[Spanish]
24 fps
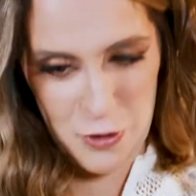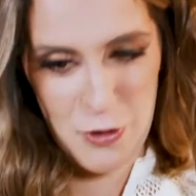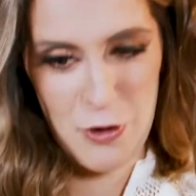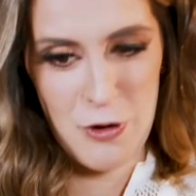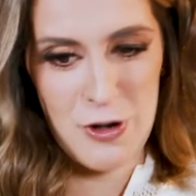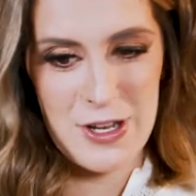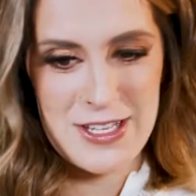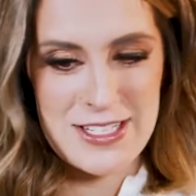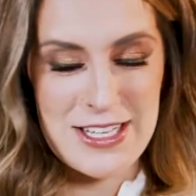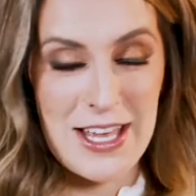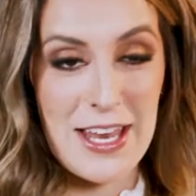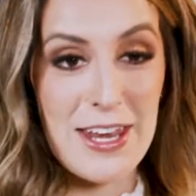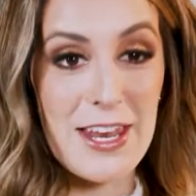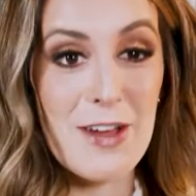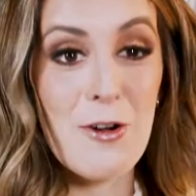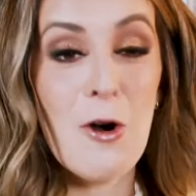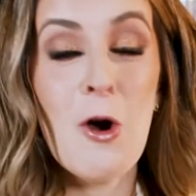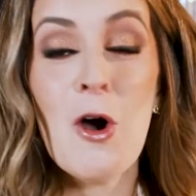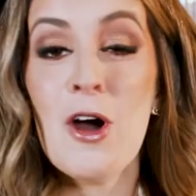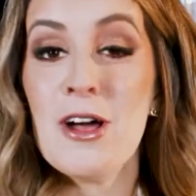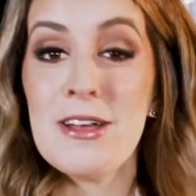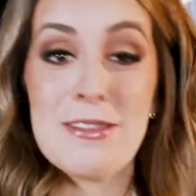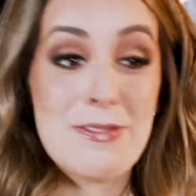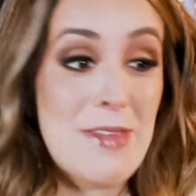que no, las que
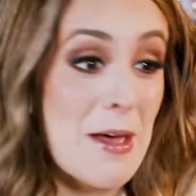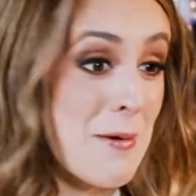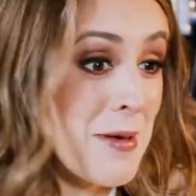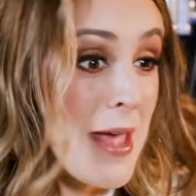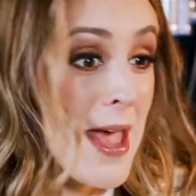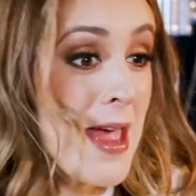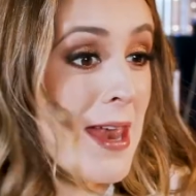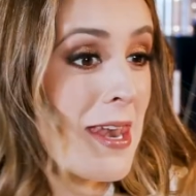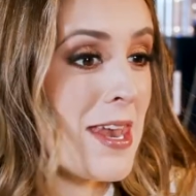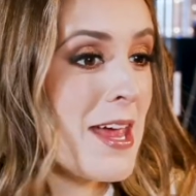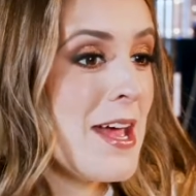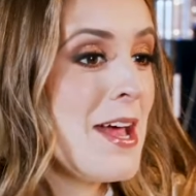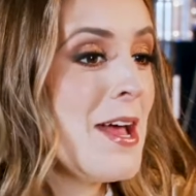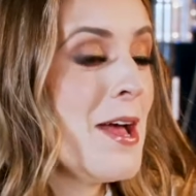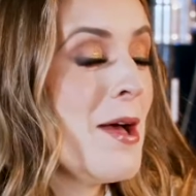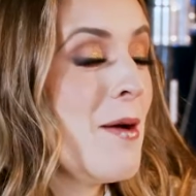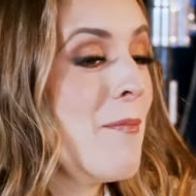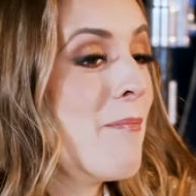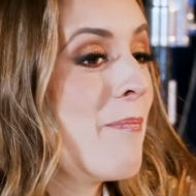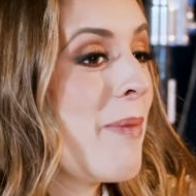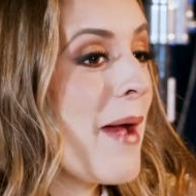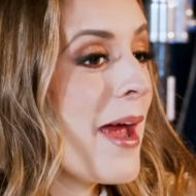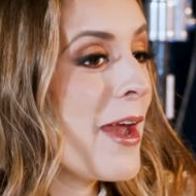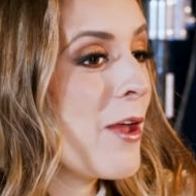no, está bien,
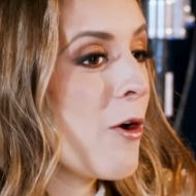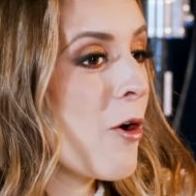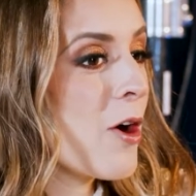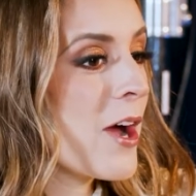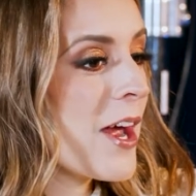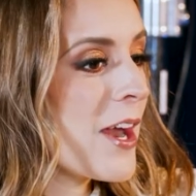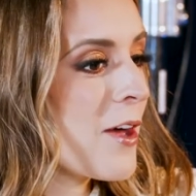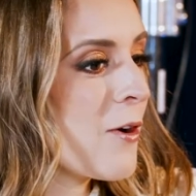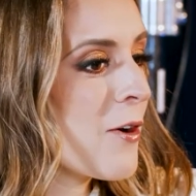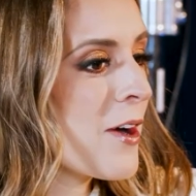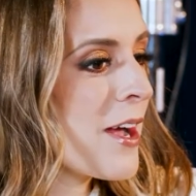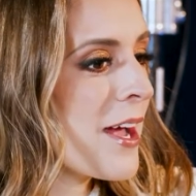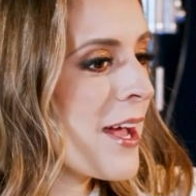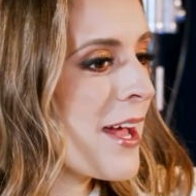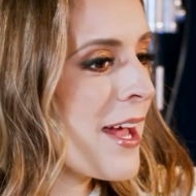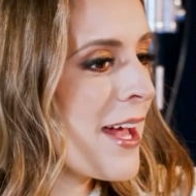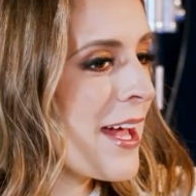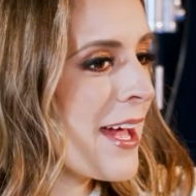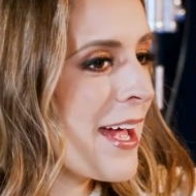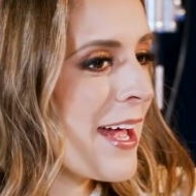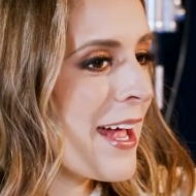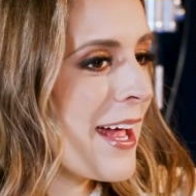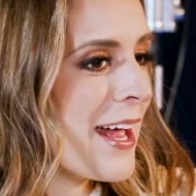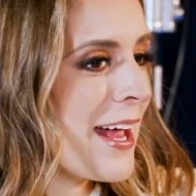pero creo
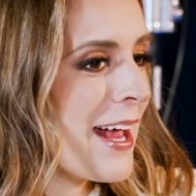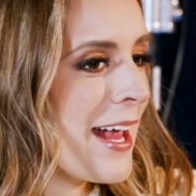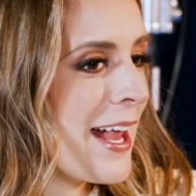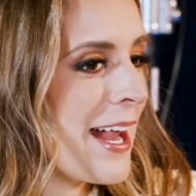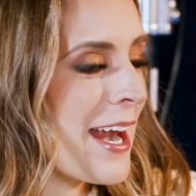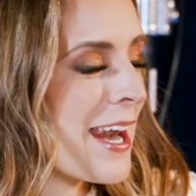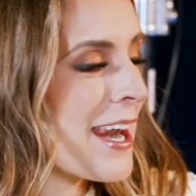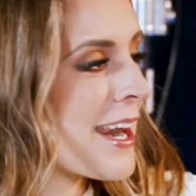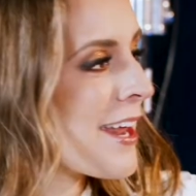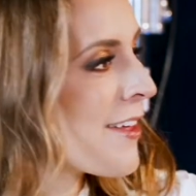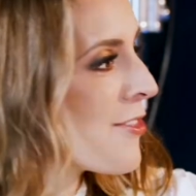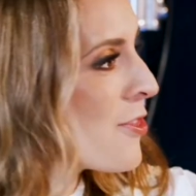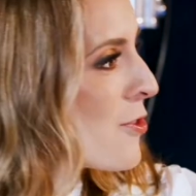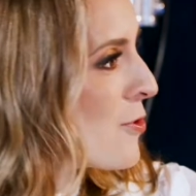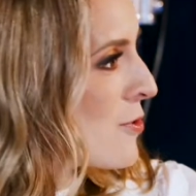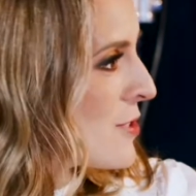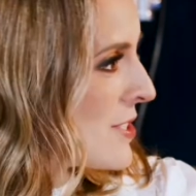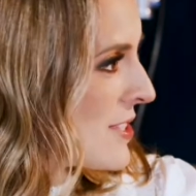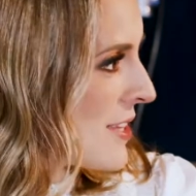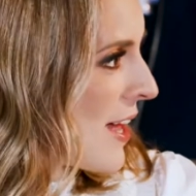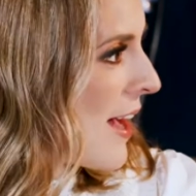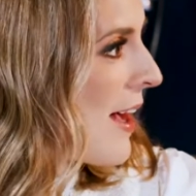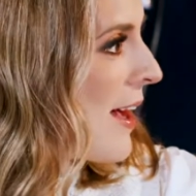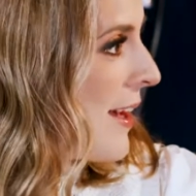que el reto
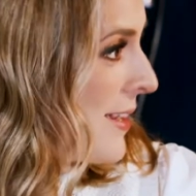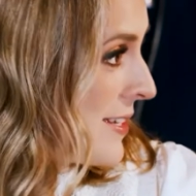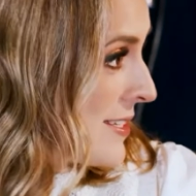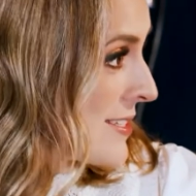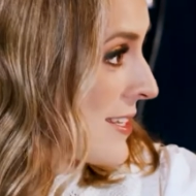está,